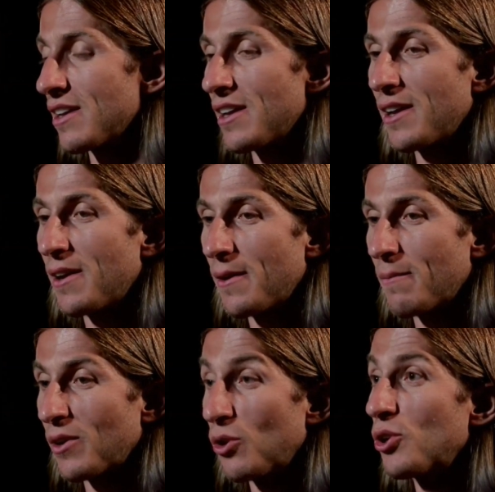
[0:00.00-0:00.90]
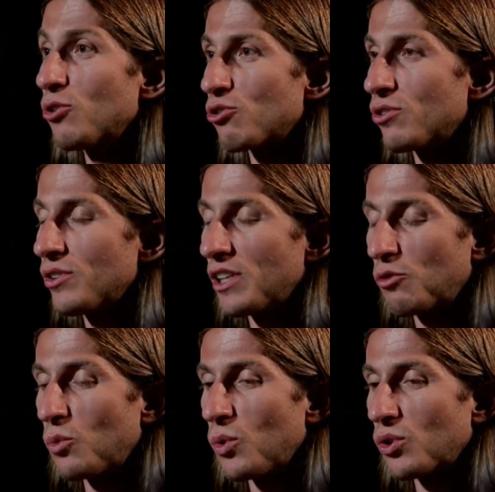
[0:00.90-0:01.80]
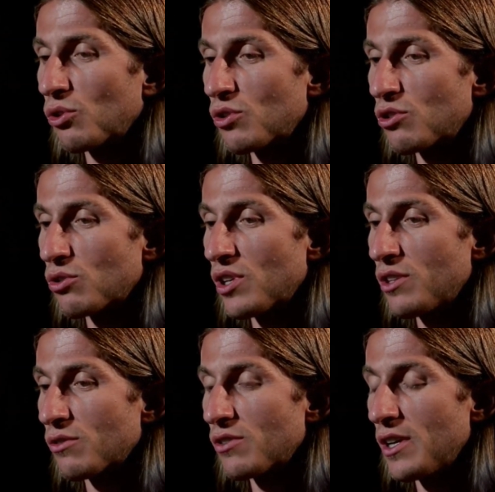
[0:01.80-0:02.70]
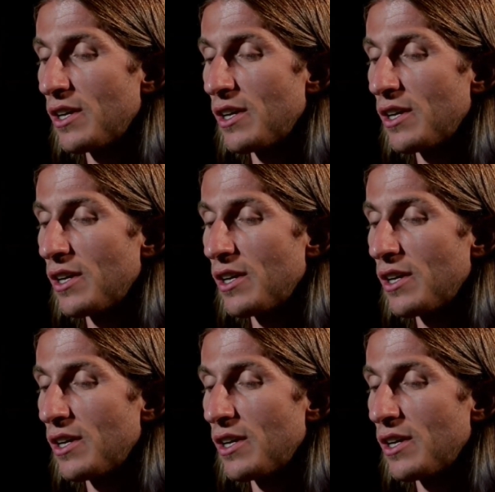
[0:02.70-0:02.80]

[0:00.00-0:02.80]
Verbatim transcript: eh, glorioso que tuvo todos estos años.